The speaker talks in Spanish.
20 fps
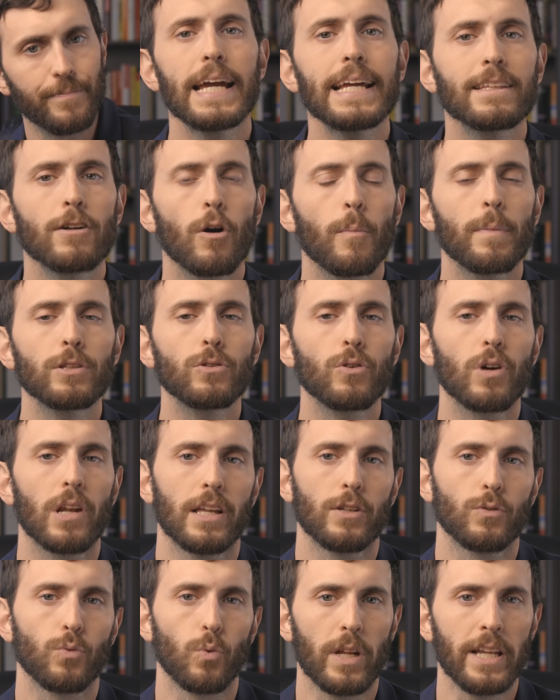Este aumento de la
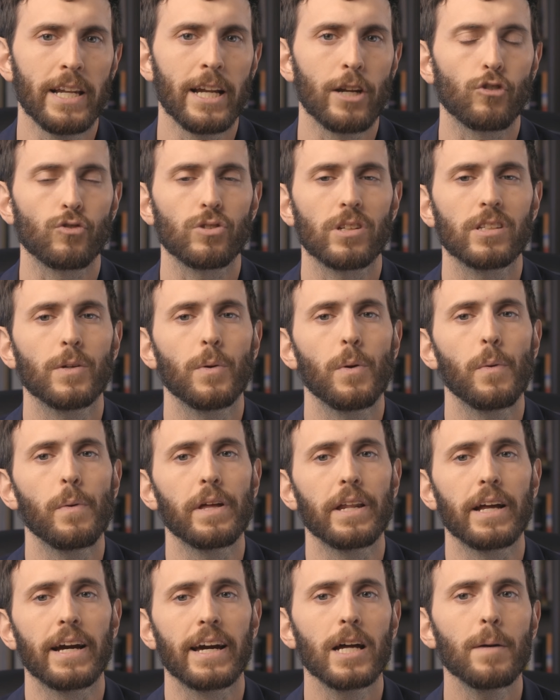insulina nos hace
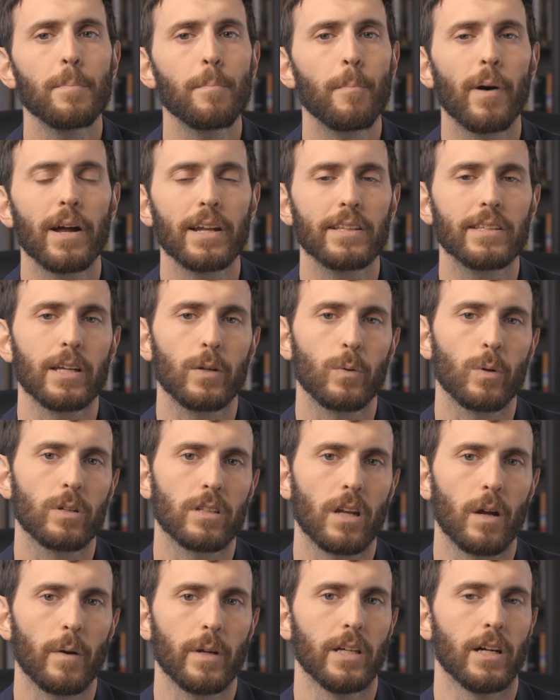vivir gran parte de
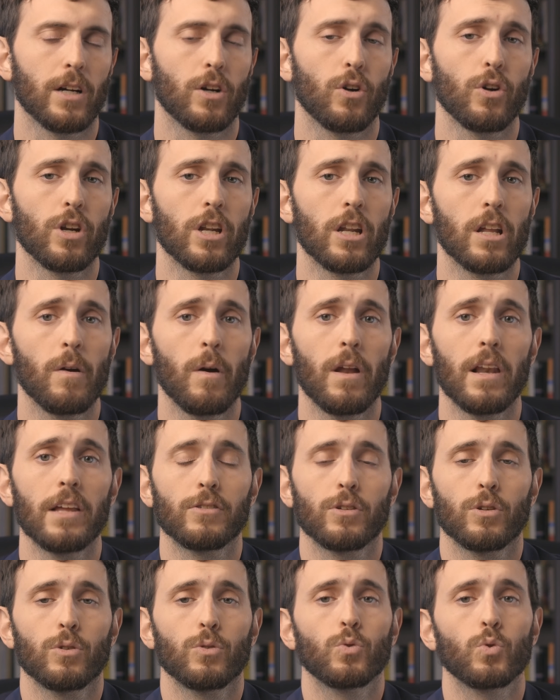nuestra vida con
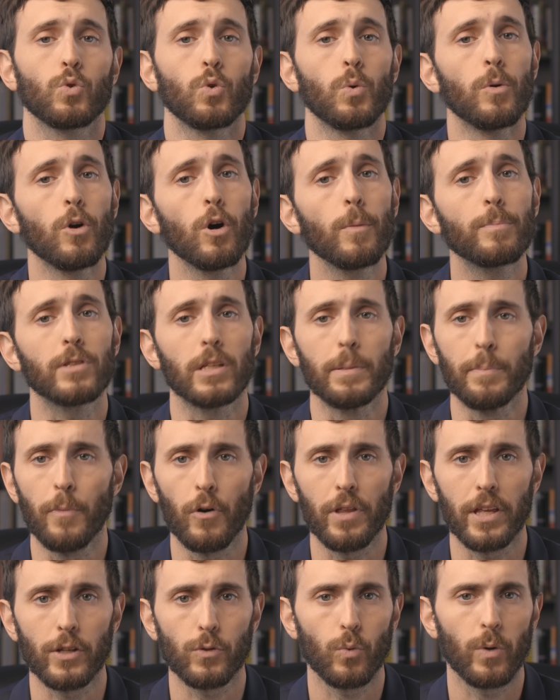niveles
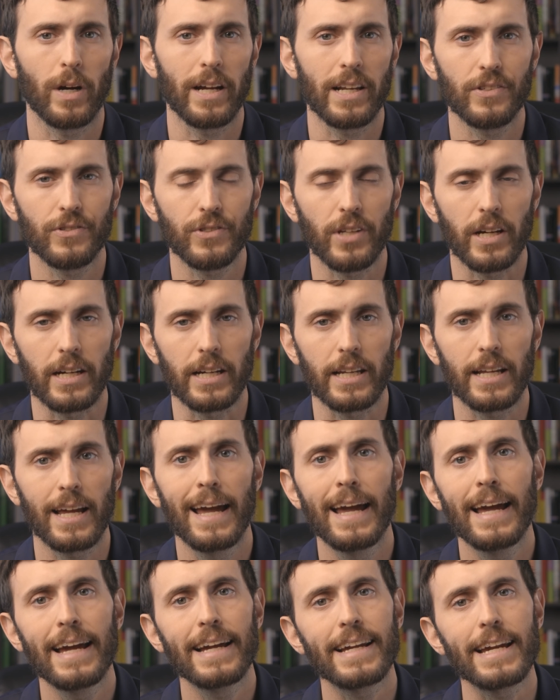subóptimos de azúcar en sangre
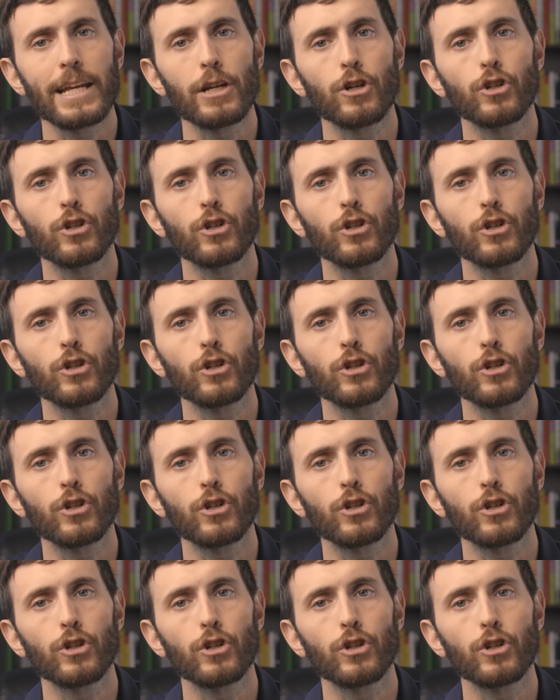que